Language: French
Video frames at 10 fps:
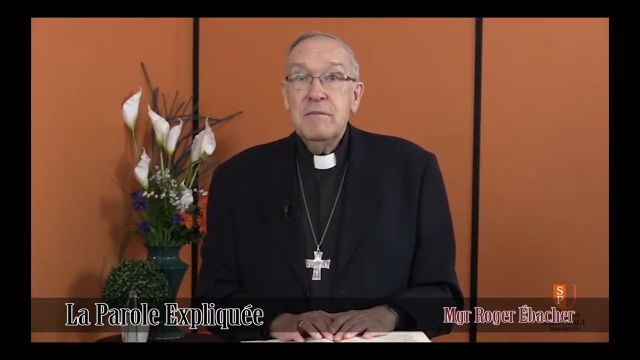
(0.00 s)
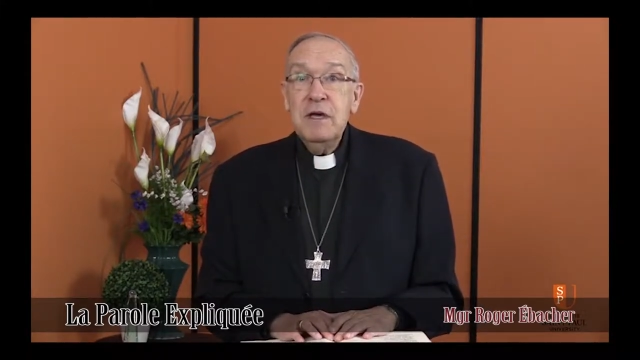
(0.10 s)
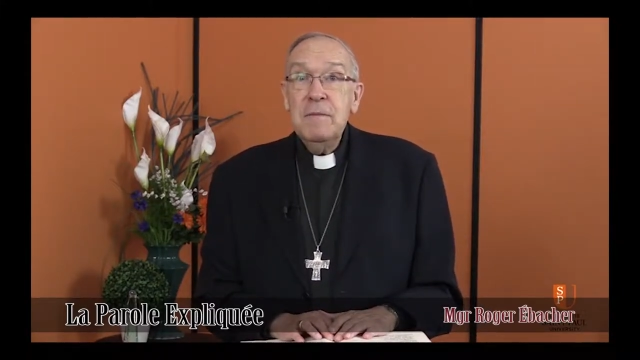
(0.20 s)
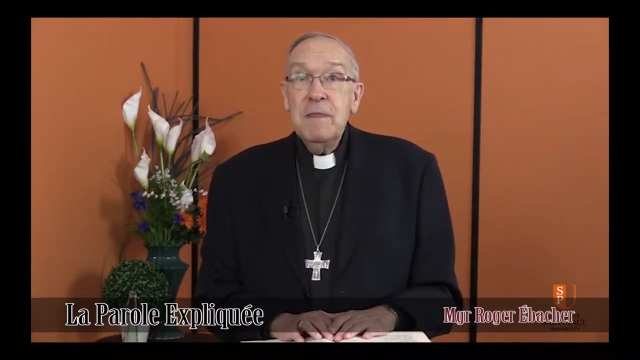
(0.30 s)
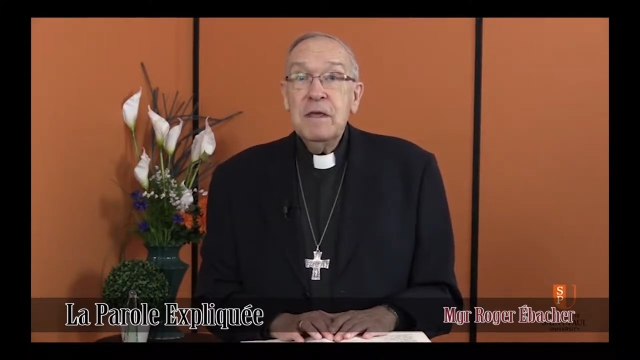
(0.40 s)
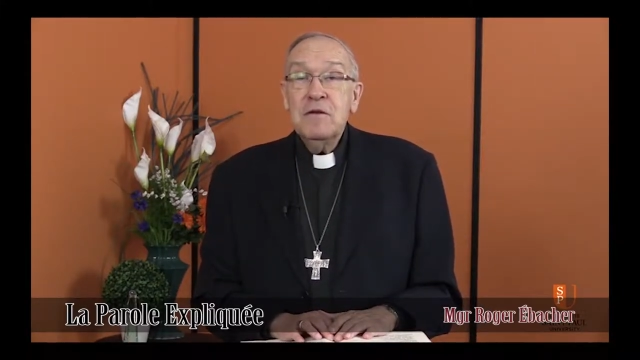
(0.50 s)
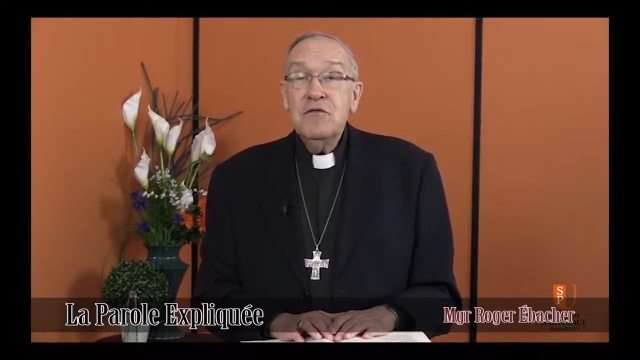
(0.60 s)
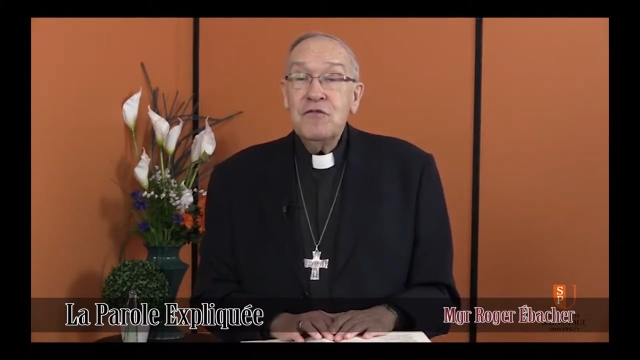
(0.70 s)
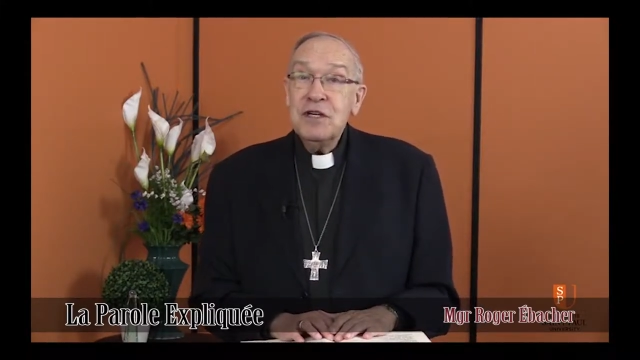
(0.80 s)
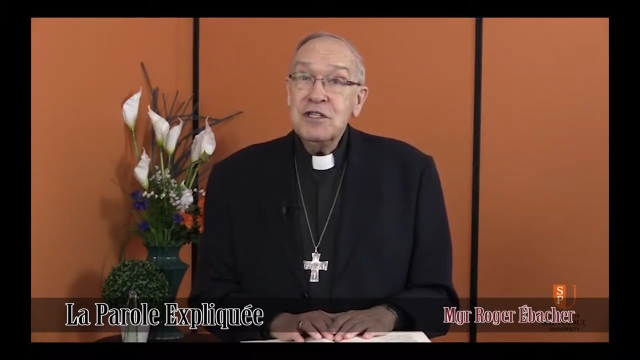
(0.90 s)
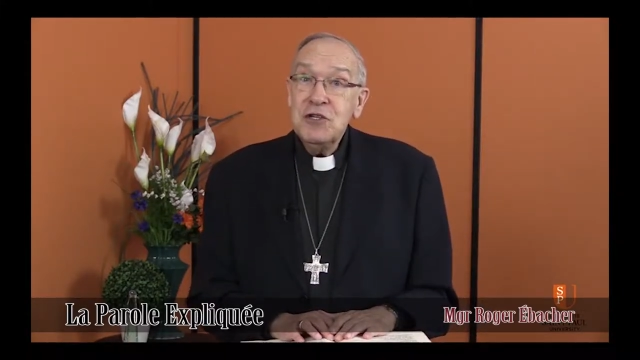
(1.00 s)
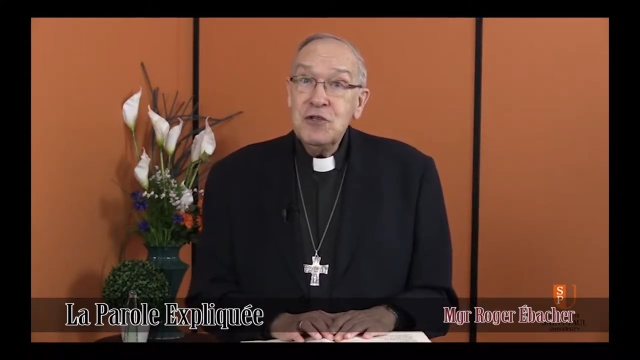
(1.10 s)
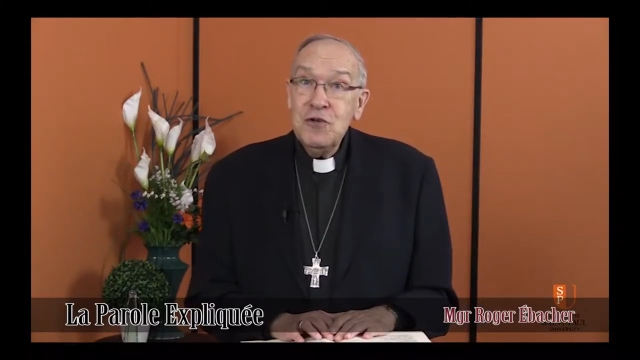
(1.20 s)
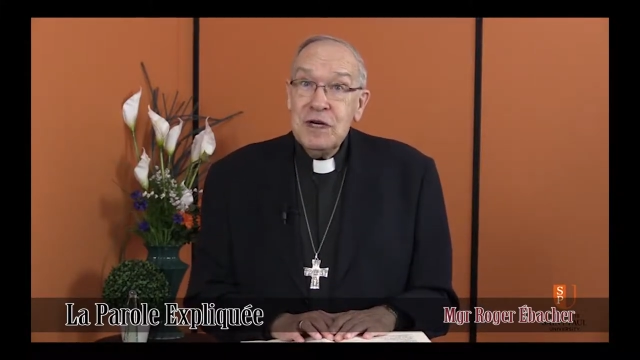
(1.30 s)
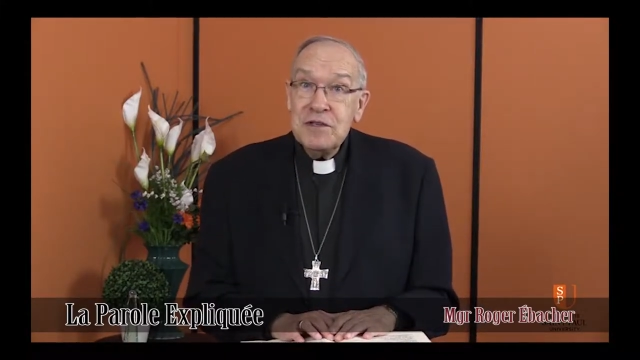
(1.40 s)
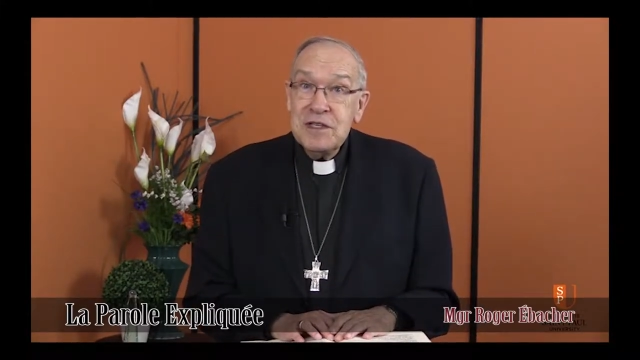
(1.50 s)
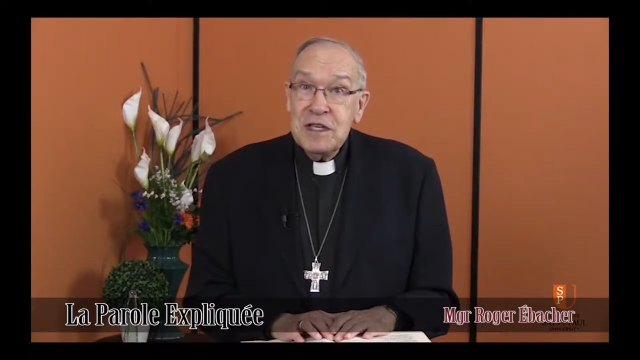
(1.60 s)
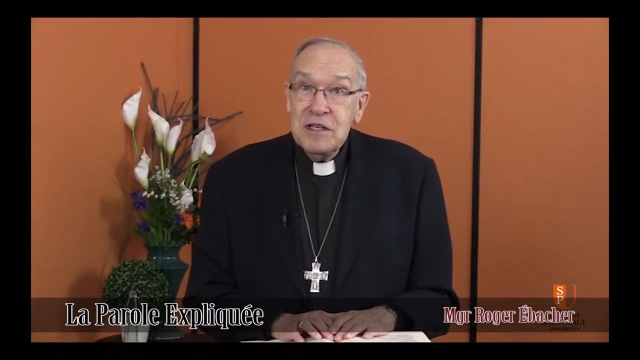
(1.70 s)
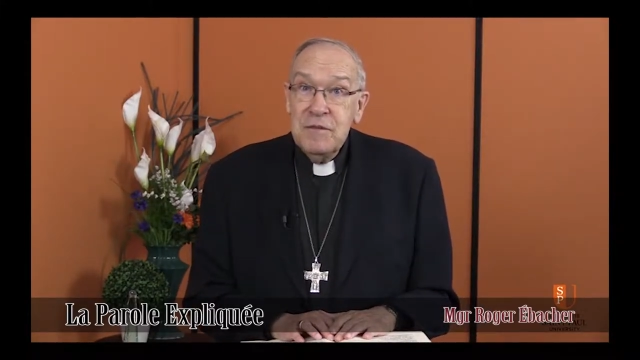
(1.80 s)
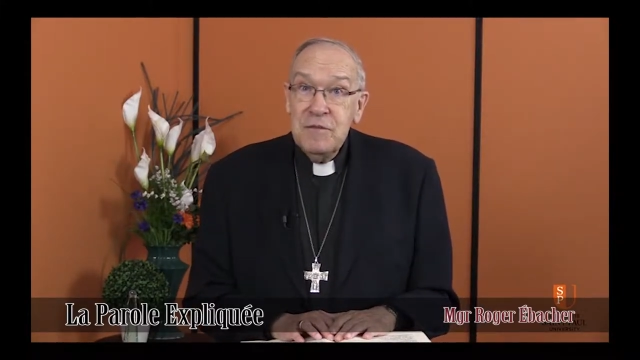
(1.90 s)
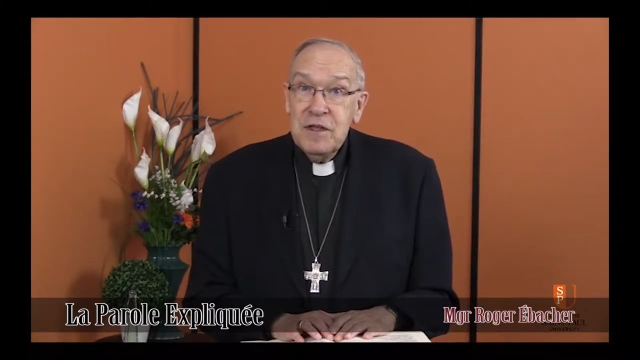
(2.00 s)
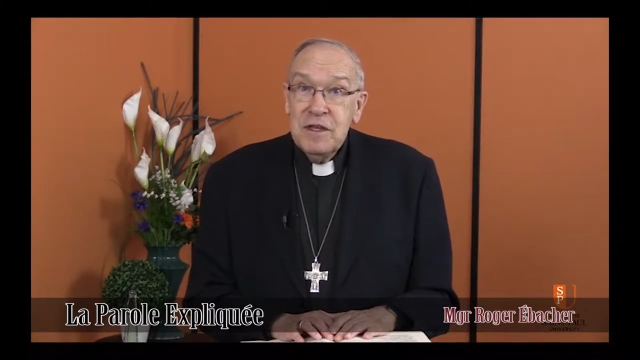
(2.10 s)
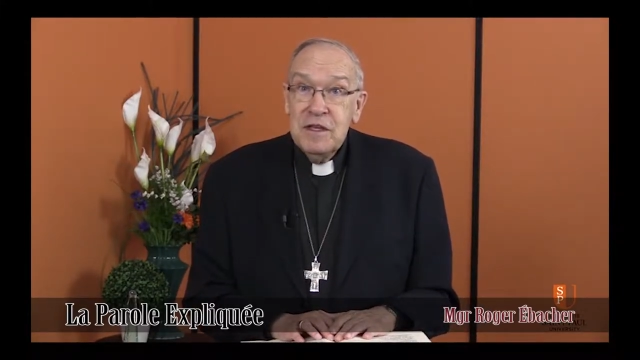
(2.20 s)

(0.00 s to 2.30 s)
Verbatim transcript: Mais une fois que Jésus a enseigné,